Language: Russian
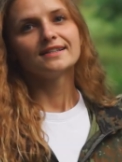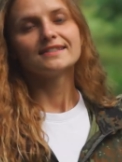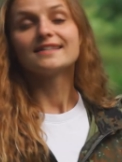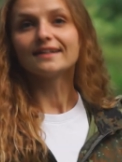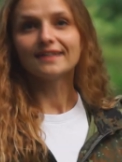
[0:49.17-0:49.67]

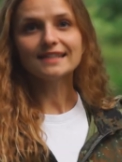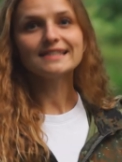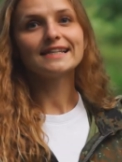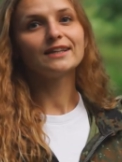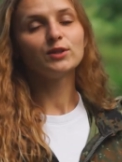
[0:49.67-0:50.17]

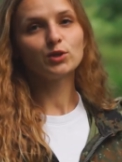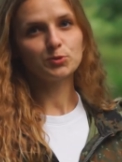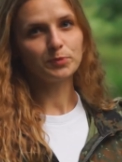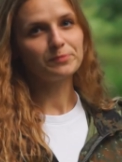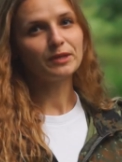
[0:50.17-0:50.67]
Согласно одной
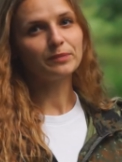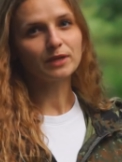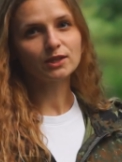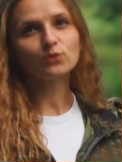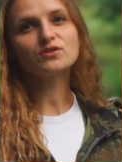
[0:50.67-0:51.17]
из примет
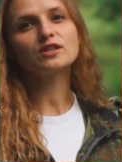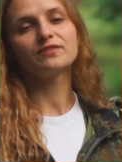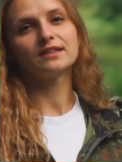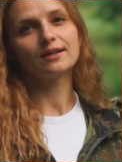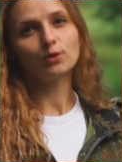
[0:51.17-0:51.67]

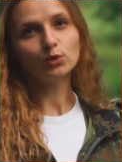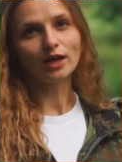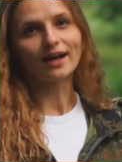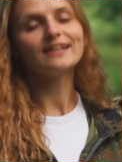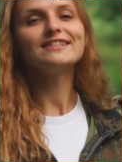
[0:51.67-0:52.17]
мордовского
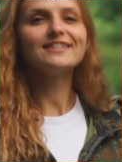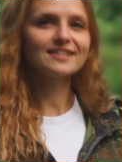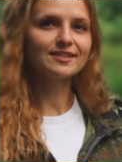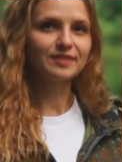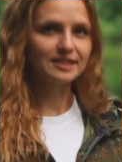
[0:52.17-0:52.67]
народа,
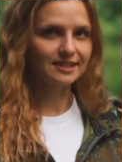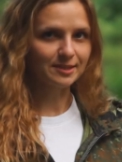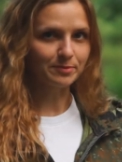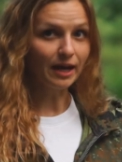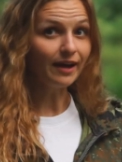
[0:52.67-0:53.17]
11
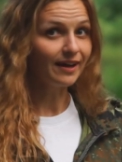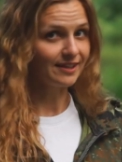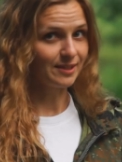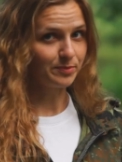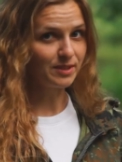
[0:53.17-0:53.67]
сентября
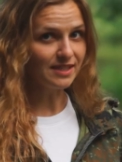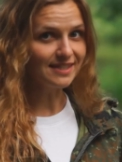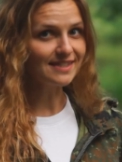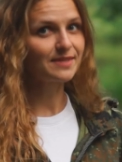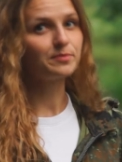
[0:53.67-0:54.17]
эти
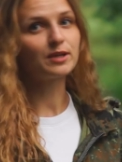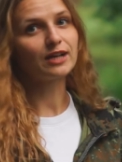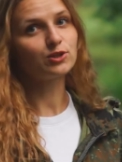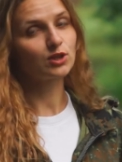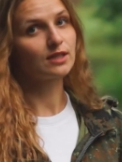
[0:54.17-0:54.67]
птицы
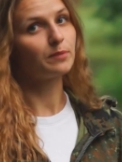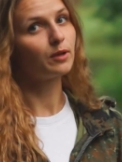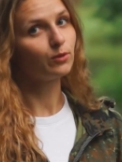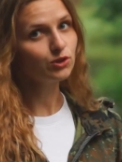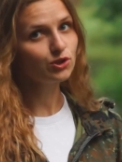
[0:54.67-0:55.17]
собираются на
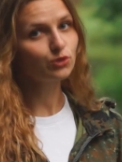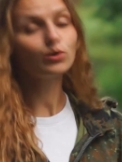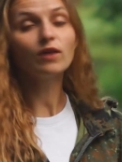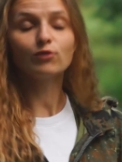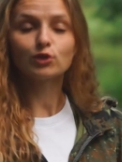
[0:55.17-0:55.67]
болоте
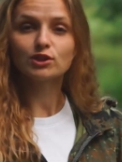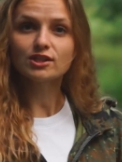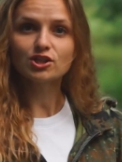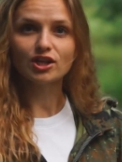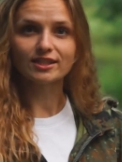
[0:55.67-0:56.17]
уговор
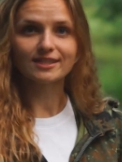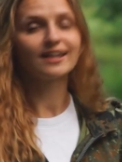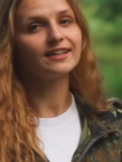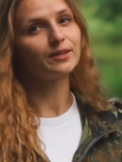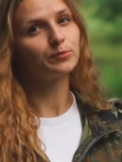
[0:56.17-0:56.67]
держать,
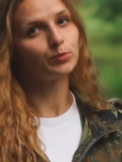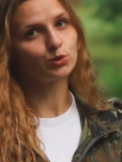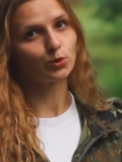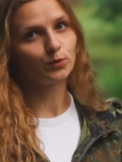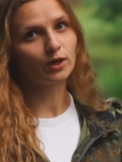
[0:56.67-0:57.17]
каким
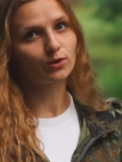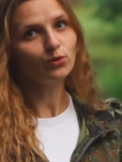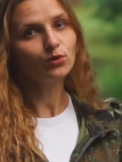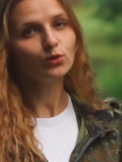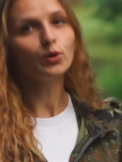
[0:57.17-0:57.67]
путем
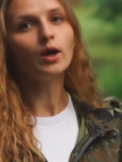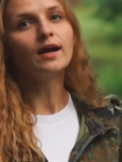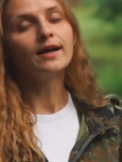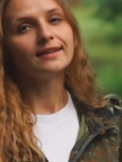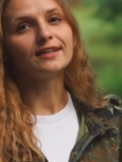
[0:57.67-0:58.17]
дорогую
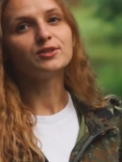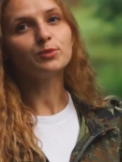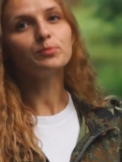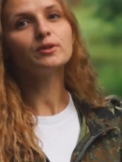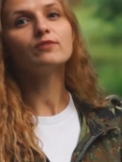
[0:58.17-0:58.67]
на
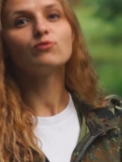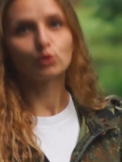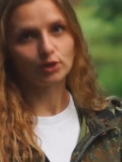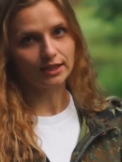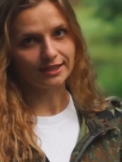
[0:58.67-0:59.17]
теплые
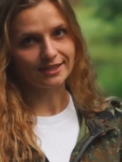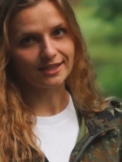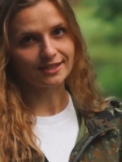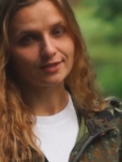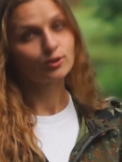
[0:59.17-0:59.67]
воды
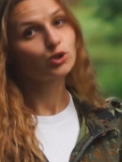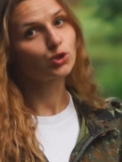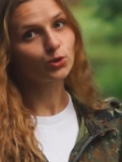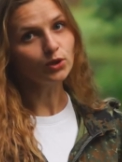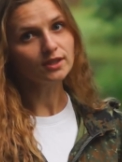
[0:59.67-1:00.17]
лететь.
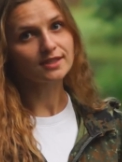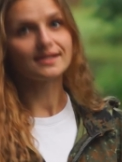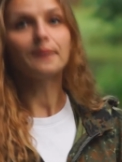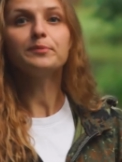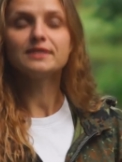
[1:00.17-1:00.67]
Что это
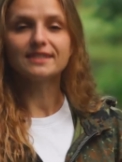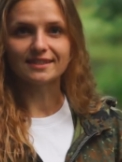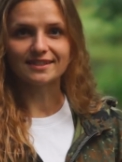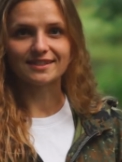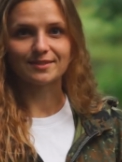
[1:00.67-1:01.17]
за
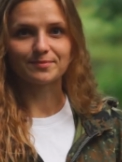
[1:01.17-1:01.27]
птицы?